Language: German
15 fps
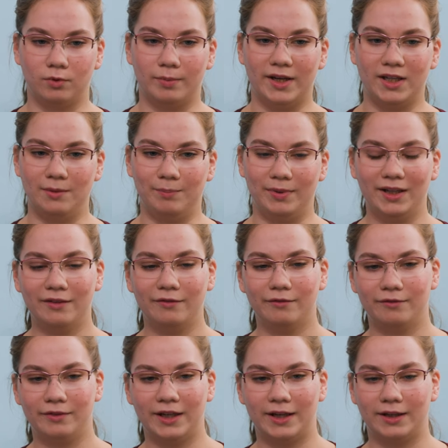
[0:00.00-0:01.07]
wobei die
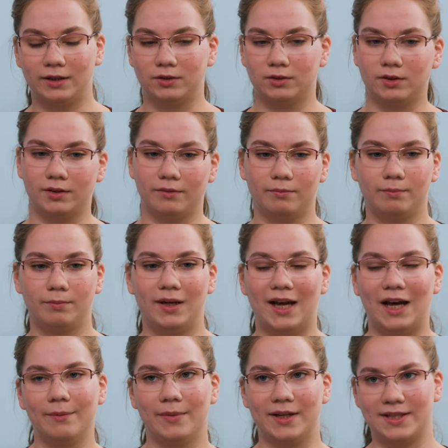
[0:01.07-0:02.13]
B-Wehren
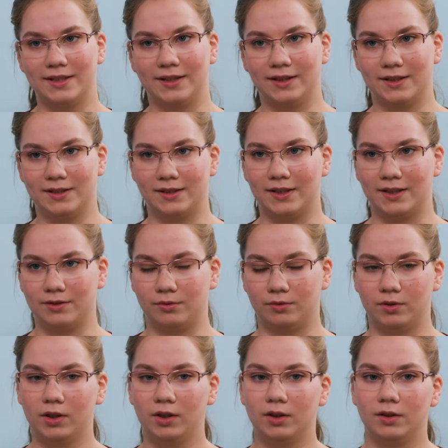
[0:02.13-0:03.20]
planmäßiger sind.
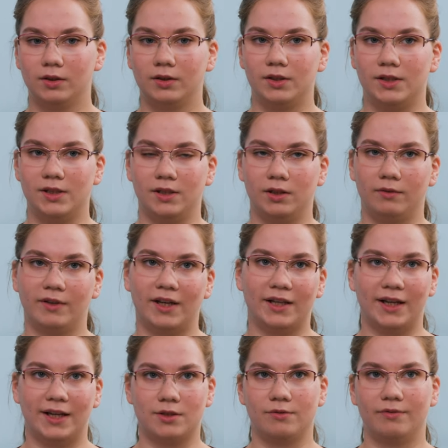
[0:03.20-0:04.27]
Also die
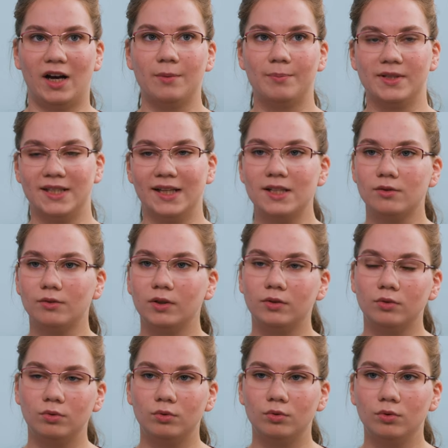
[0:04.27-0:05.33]
werden eher zu
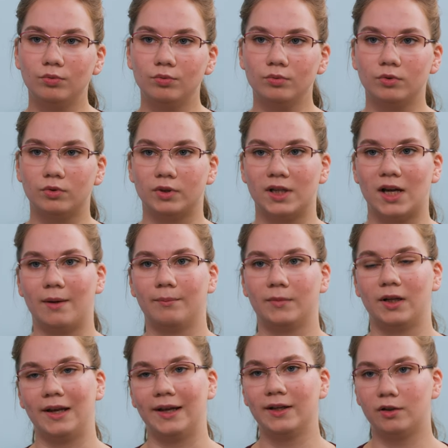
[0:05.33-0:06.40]
Wachbesetzungen gerufen und haben
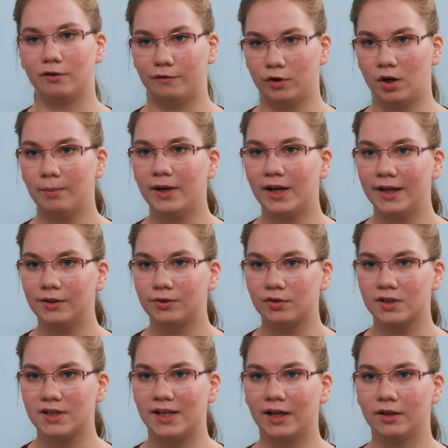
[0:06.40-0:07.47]
eine längere
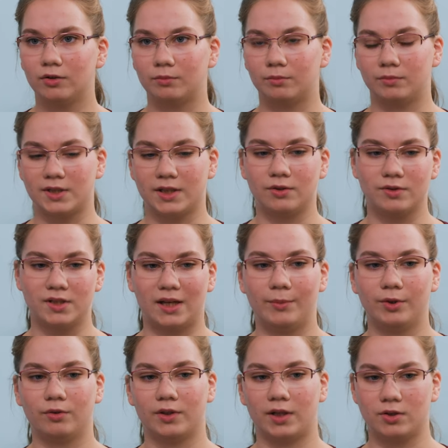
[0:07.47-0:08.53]
Vorbereitungszeit, um sich zu
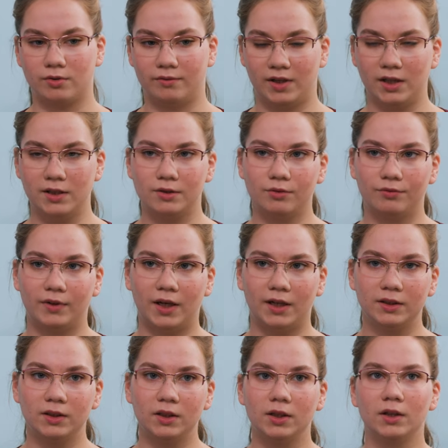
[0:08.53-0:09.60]
sammeln und dann zur Wache zu
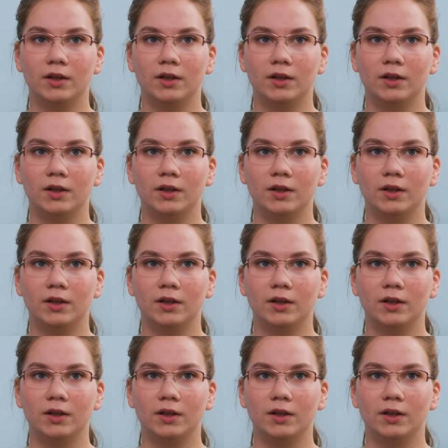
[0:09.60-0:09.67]
fahren.